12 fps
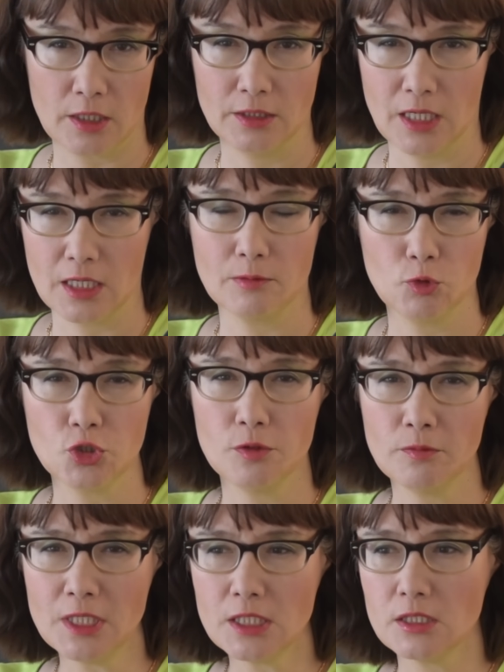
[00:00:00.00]
на
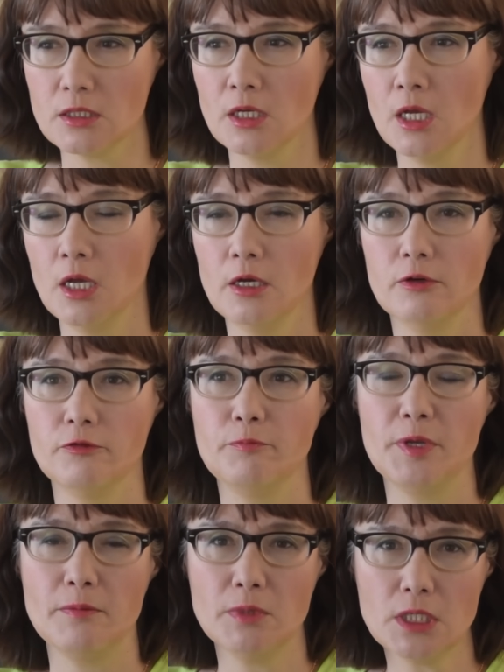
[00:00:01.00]
рабочем месте в
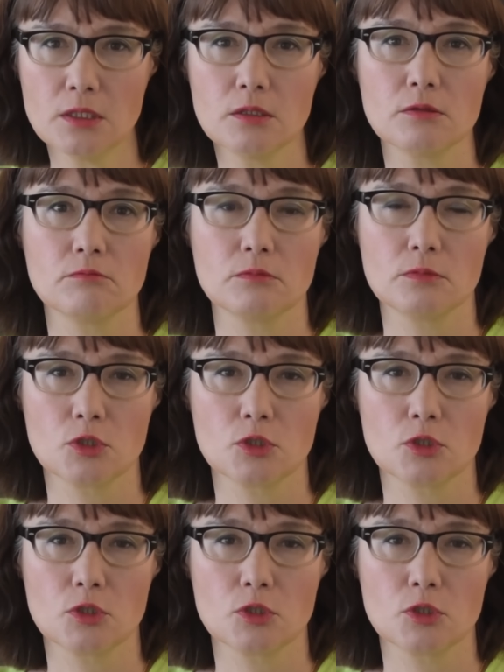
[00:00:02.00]
примерно